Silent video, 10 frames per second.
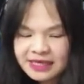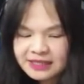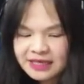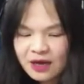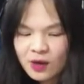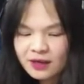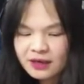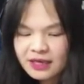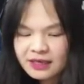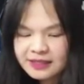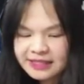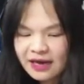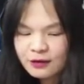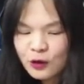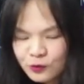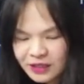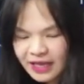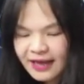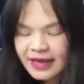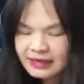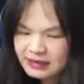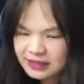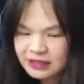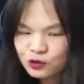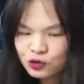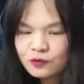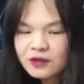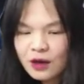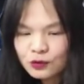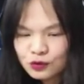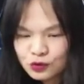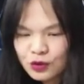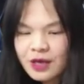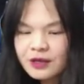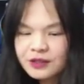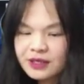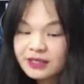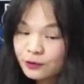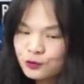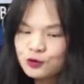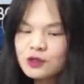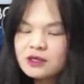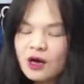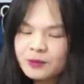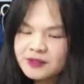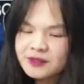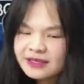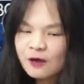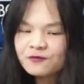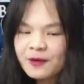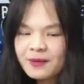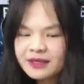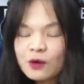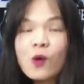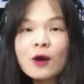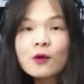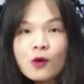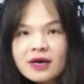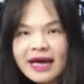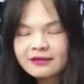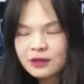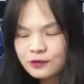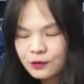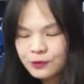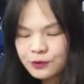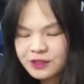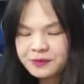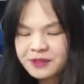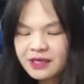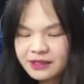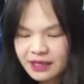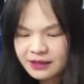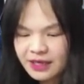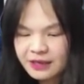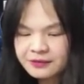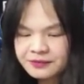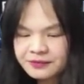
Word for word: 加上王立强共敌案，也是一出闹剧，所以等于宣告民进党贩卖的亡国感，通通都是骗人的。